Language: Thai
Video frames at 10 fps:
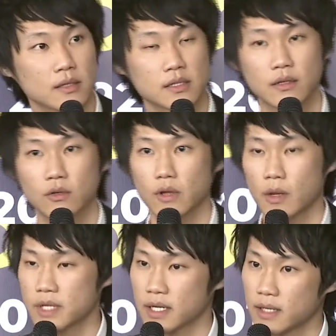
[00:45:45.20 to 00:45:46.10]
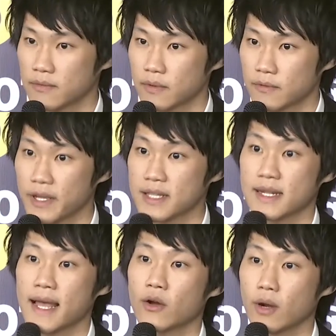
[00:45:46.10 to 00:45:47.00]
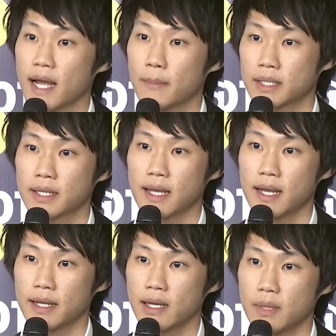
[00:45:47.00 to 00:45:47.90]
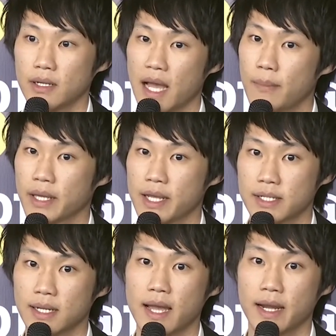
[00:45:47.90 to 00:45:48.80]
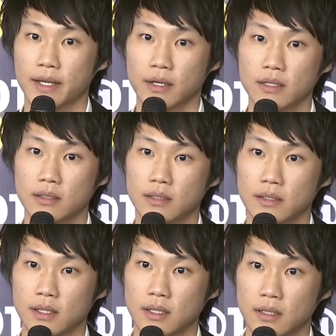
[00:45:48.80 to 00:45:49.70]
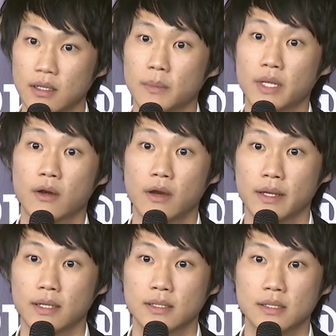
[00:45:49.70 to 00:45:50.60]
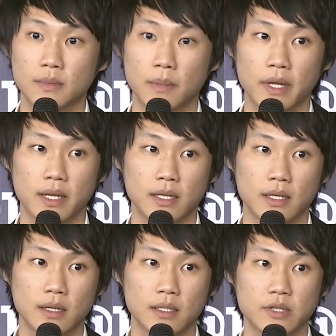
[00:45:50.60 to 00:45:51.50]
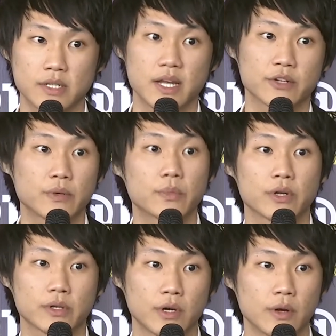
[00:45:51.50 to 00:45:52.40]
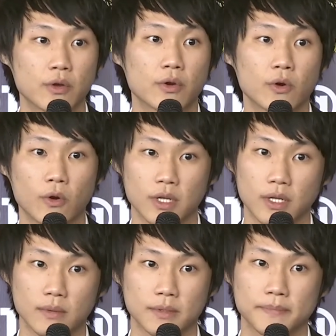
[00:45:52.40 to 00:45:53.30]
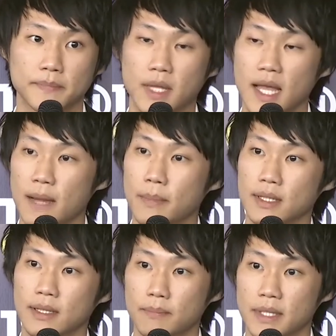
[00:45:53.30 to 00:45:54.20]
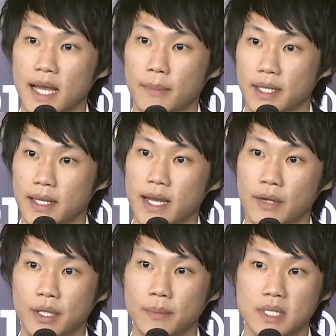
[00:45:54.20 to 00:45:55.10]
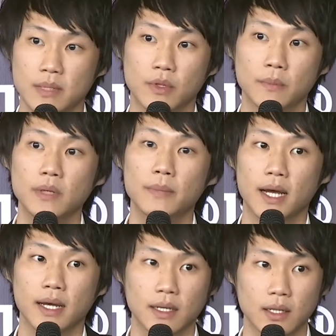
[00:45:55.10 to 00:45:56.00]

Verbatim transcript: ซึ่ง Objective Phase แรกของการพัฒนาเนี่ยครับหรือ Application แรกเนี่ยก็คือก็คือ Bitcoin ซึ่งมันเป็น Transactional Protocol ให้คนโอนเงินข้ามไปต่างประเทศได้โดยที่ไม่จำเป็นต้องพึ่งพา